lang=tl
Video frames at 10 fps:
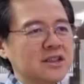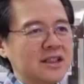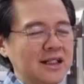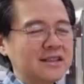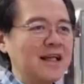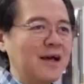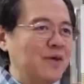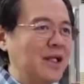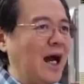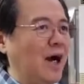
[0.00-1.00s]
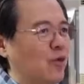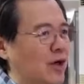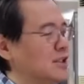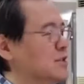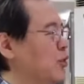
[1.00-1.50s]
6, 7
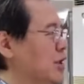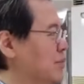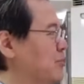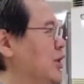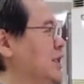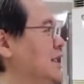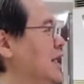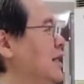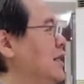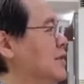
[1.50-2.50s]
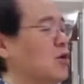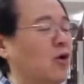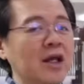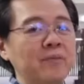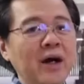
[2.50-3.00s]
hours, pwede-pwede na. Mas
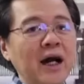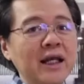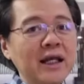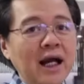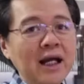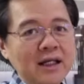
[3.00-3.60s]
okay pa nga higa.